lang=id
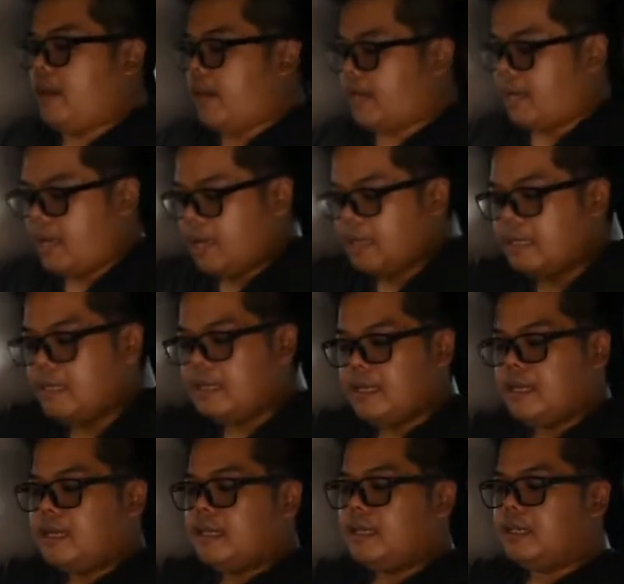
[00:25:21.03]
belakang
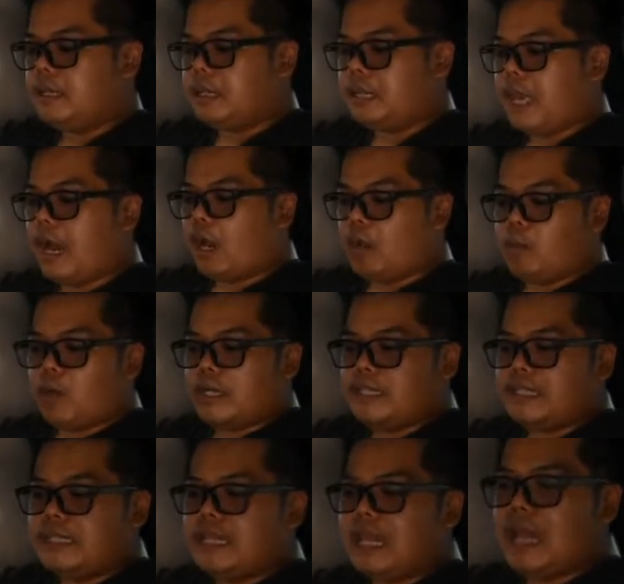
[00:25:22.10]
ya kalau buat
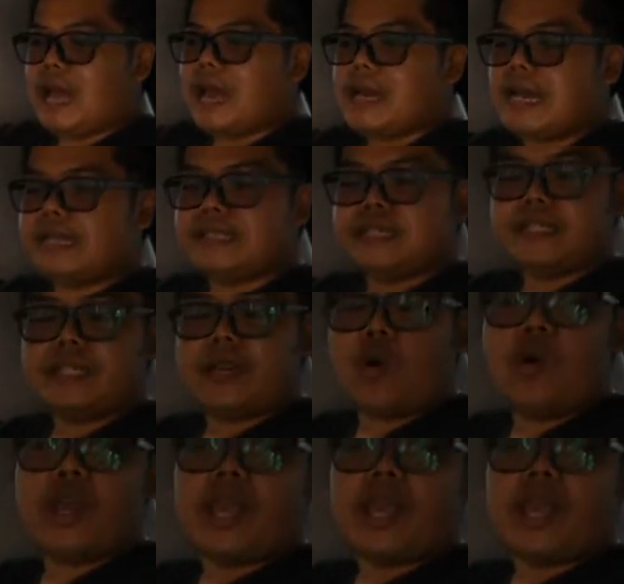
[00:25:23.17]
anak kecil sih oke